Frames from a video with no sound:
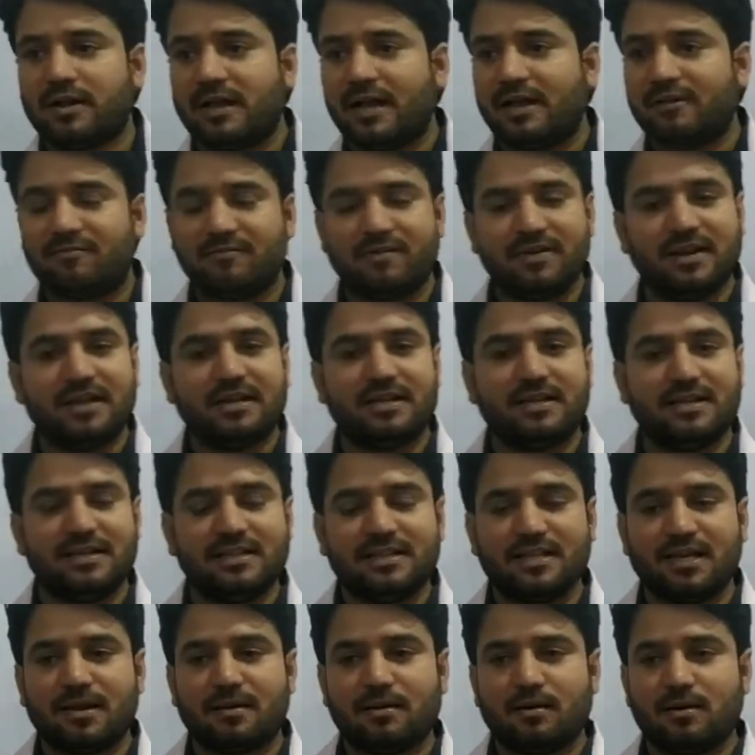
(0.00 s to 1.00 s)
एफिनिटी
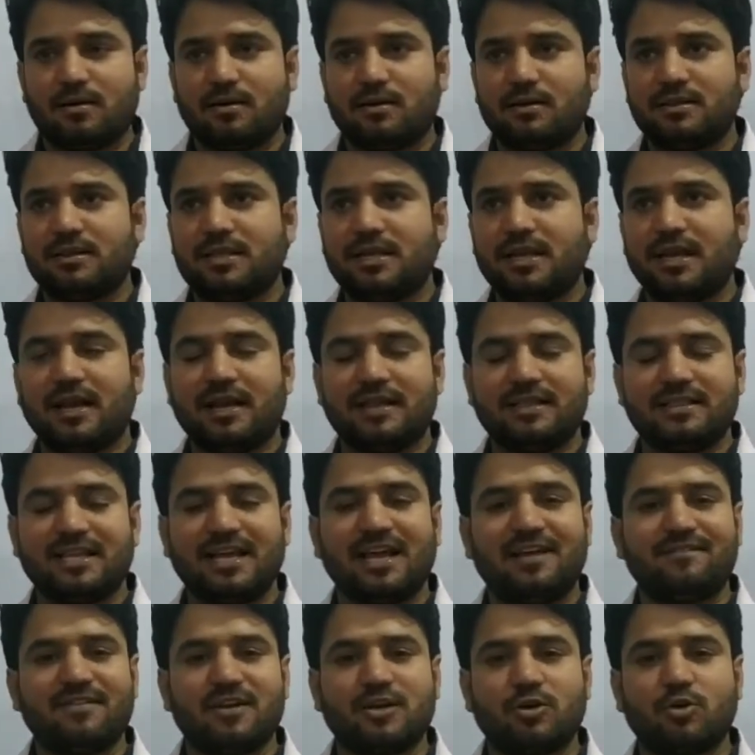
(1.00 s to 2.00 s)
दे आर दे
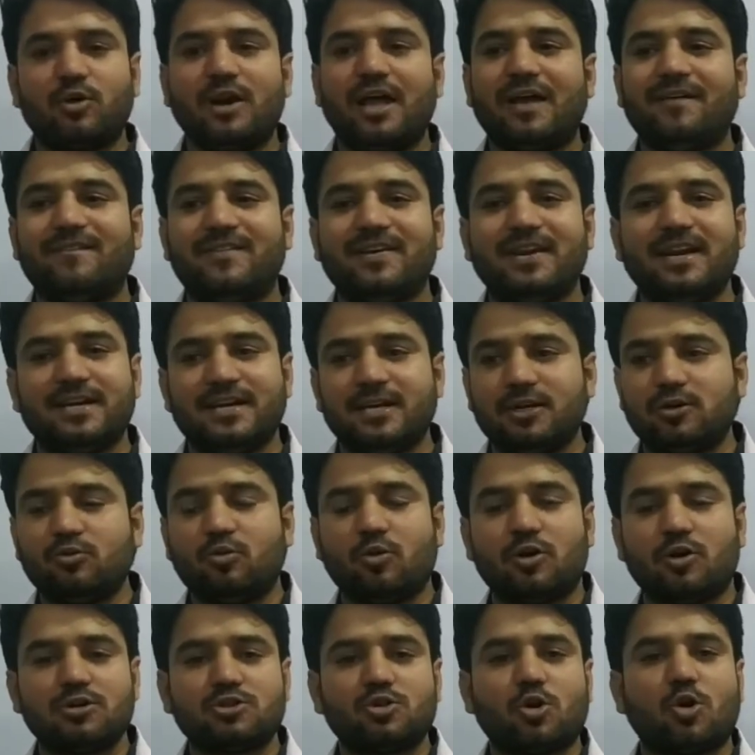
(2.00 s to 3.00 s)
हैविंग गुड एफिनिटी
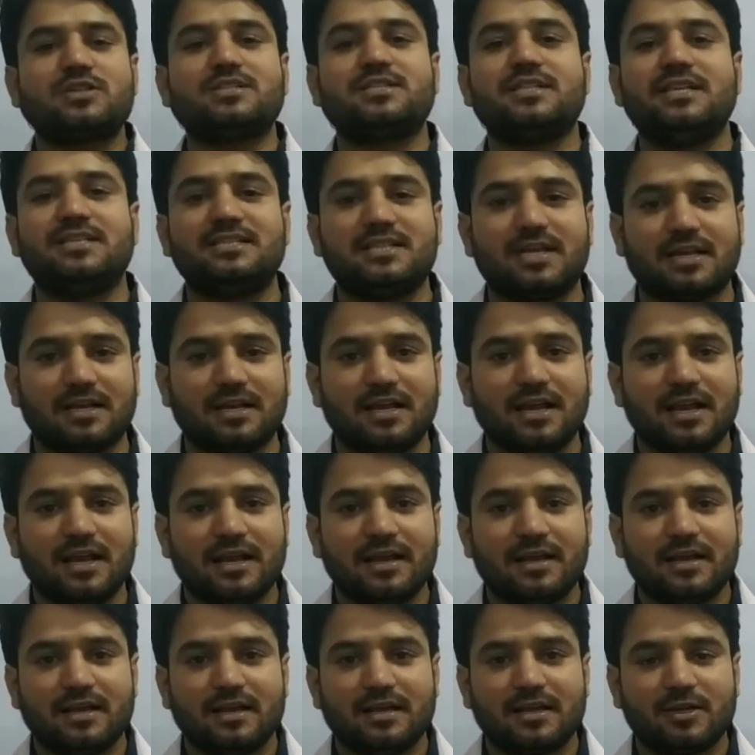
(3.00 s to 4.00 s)
टूवर्ड्स ऑक्सीजन
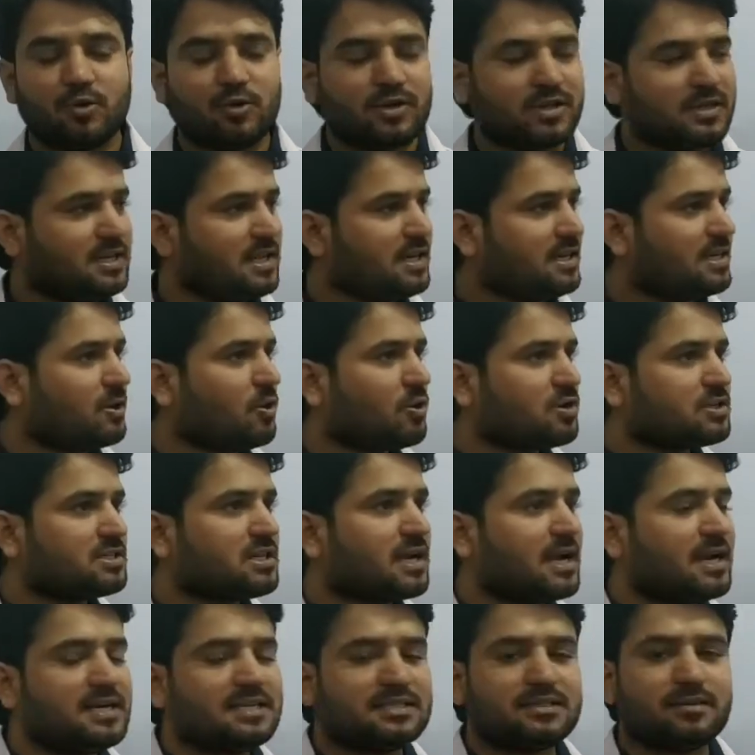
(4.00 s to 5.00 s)
क्योंकि इनके
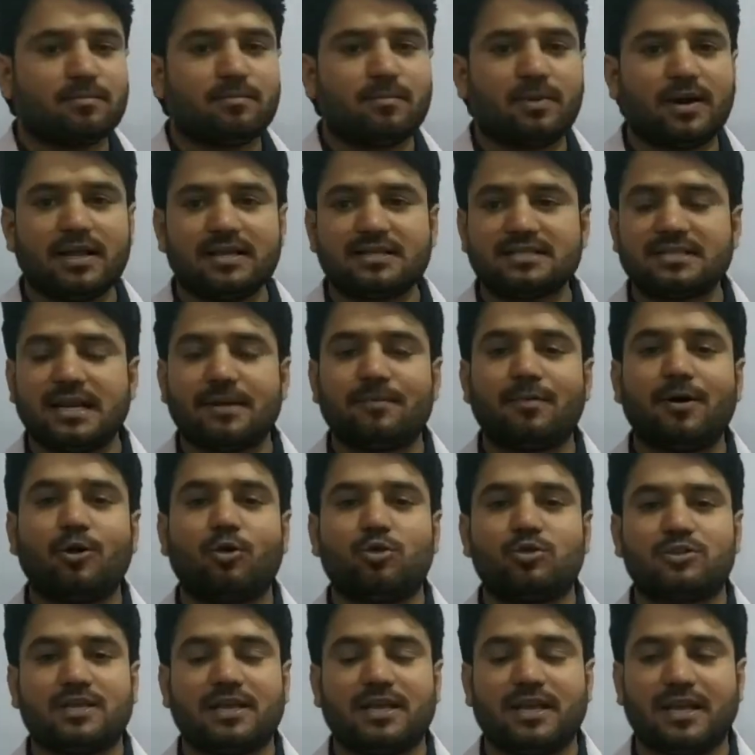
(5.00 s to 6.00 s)
ऑक्साइड्स बड़े स्टेबल
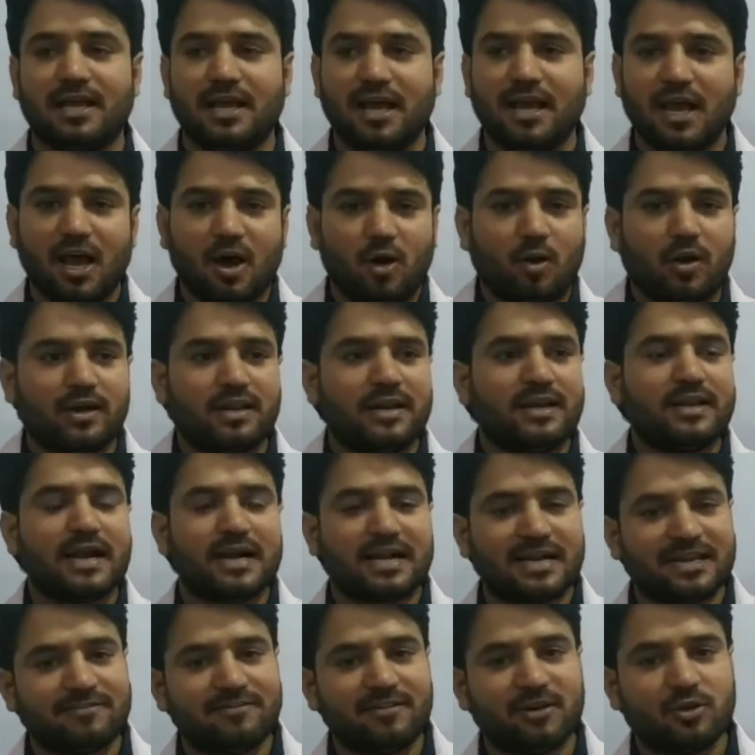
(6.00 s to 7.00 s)
होते हैं और ये
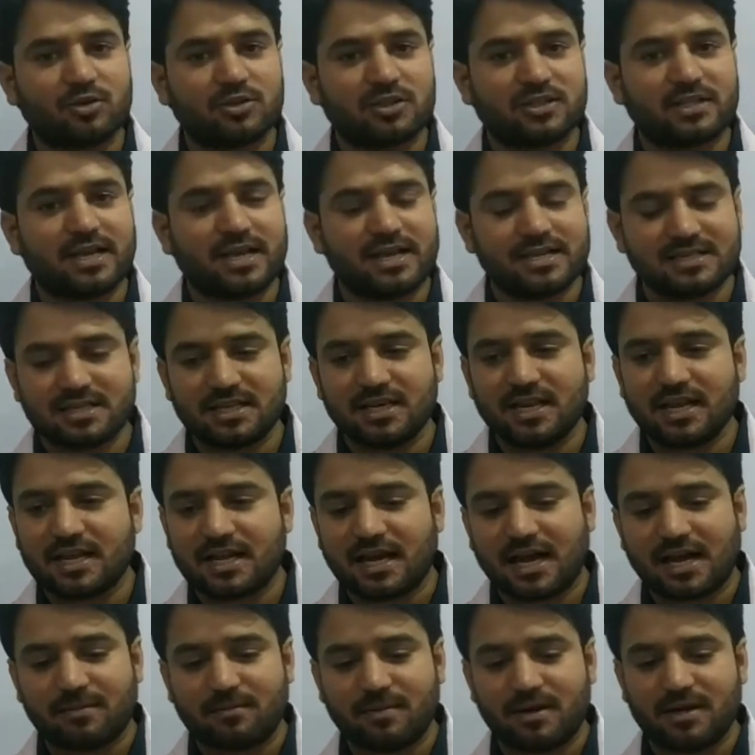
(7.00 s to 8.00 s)
रिएक्टिव भी होते हैं इसलिए
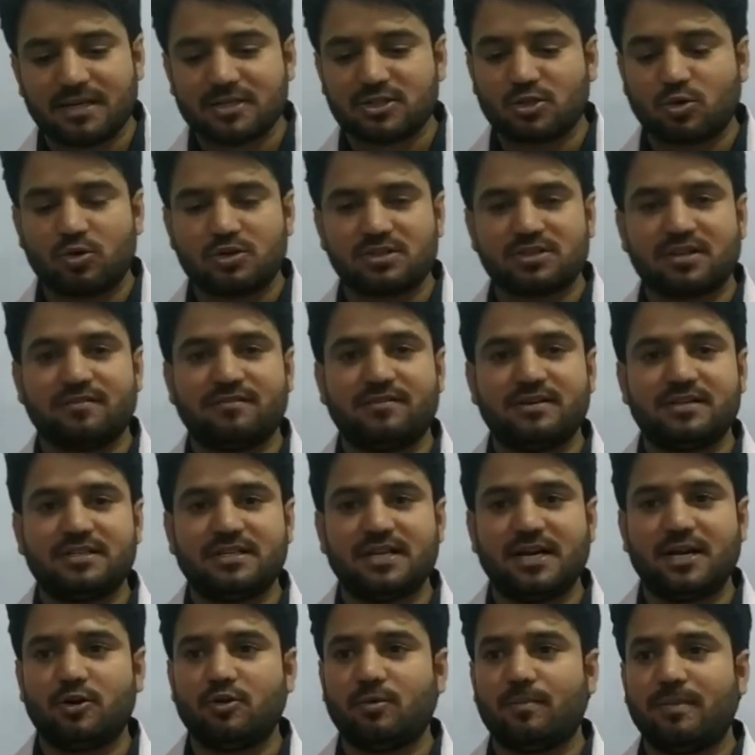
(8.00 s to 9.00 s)
कार्बन इज नॉट
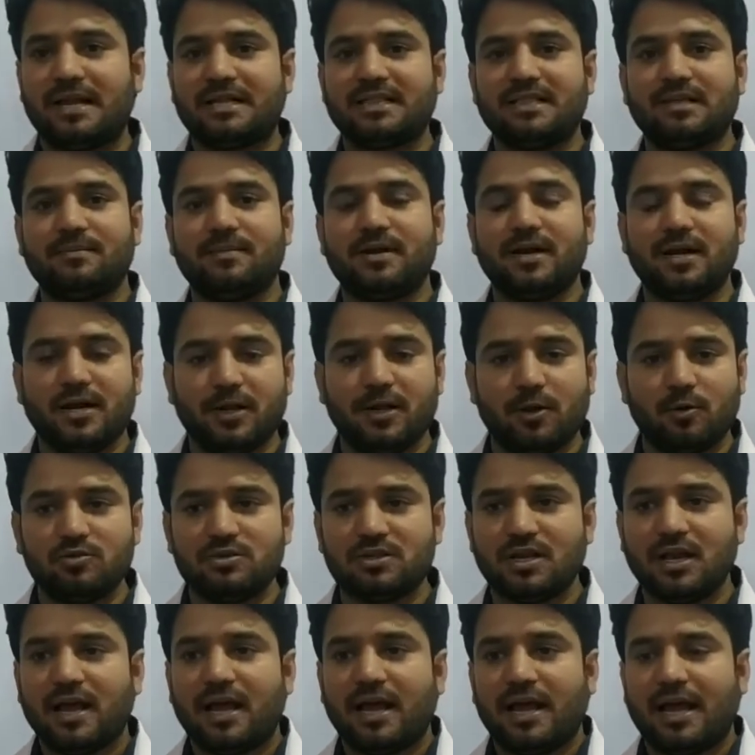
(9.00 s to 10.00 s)
सफिशियंट टू मेक देम
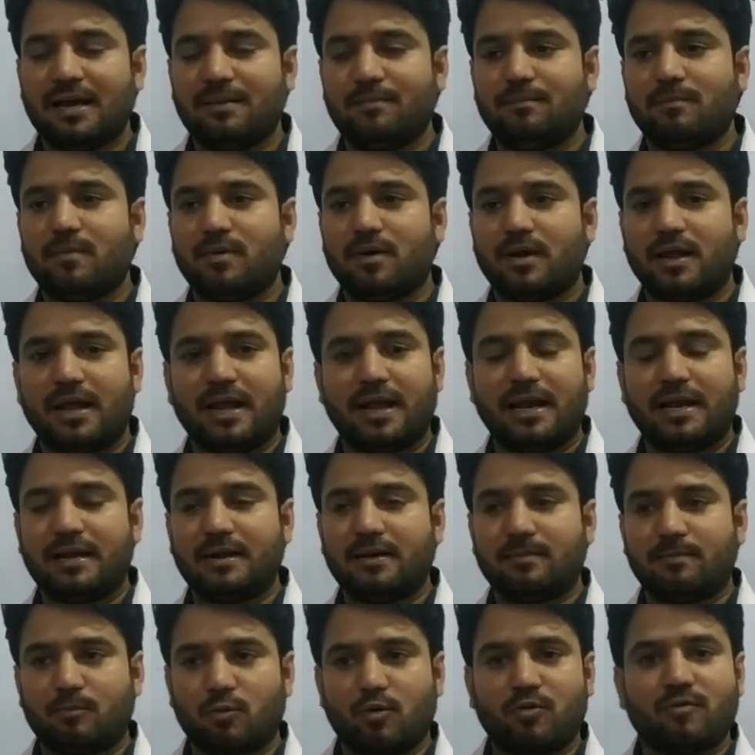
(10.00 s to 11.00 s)
रिड्यूस एंड
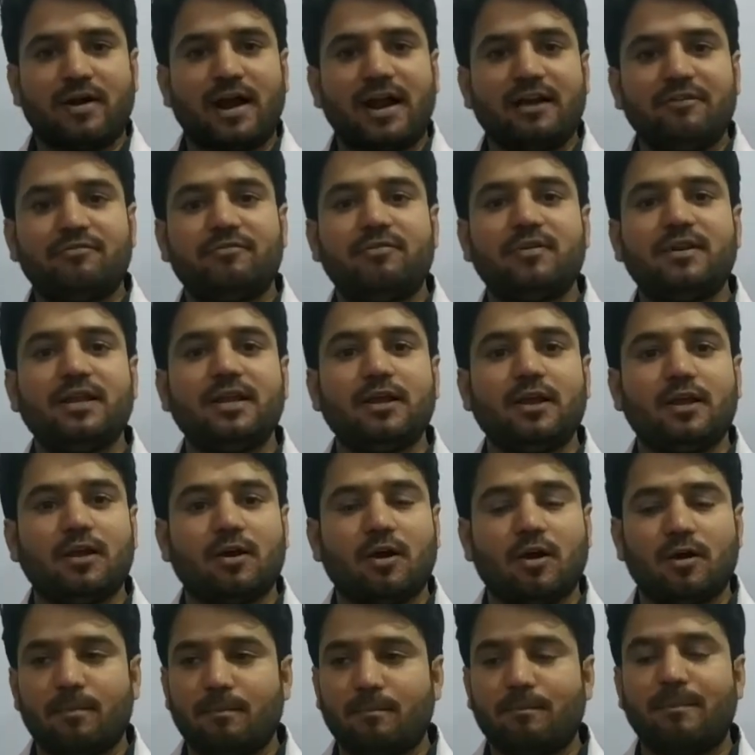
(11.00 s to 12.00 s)
एंड प्रोवाइड फ्री
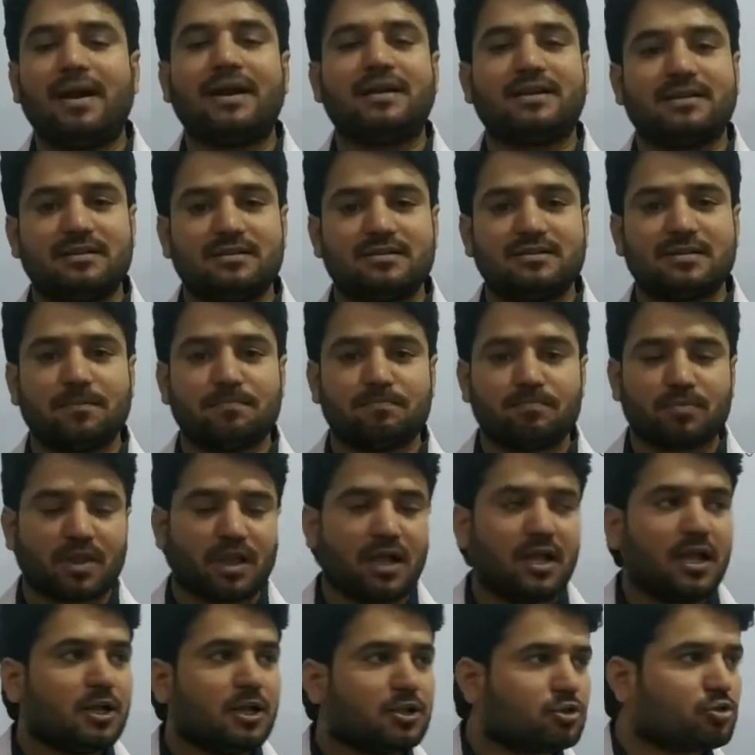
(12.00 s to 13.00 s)
मेटल्स
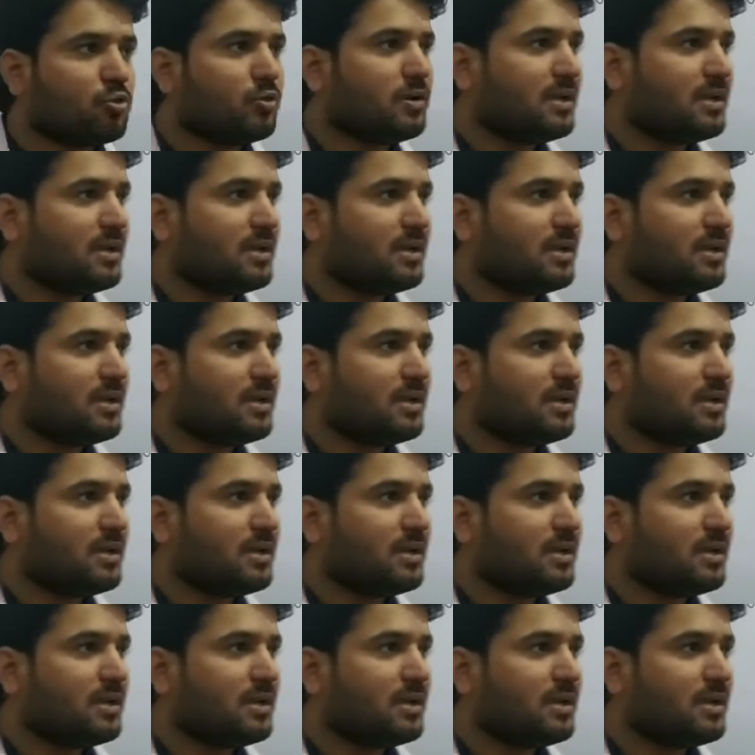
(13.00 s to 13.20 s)
तो